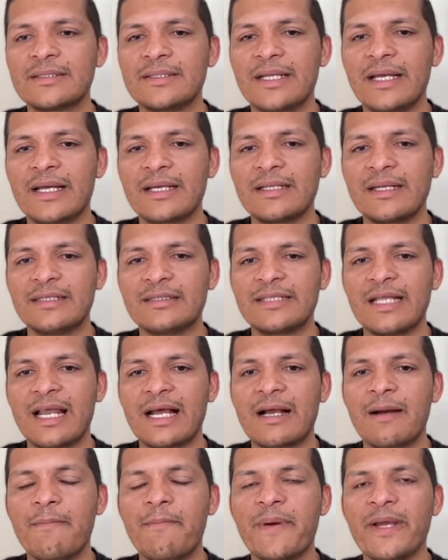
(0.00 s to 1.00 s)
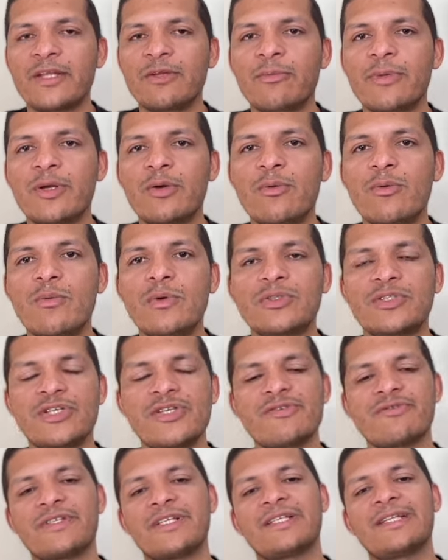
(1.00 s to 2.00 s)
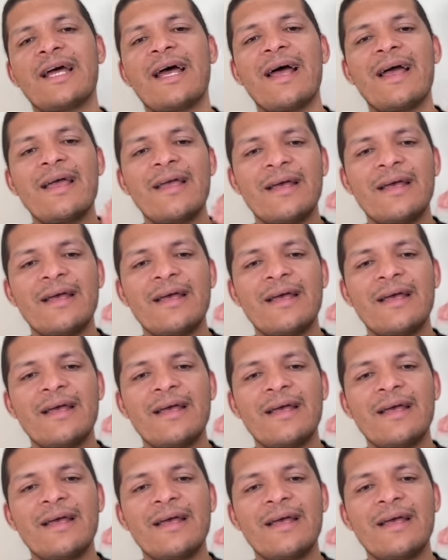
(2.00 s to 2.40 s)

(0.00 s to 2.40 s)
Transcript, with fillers: né? A gente tá na campanha número um, ou seja, você tá.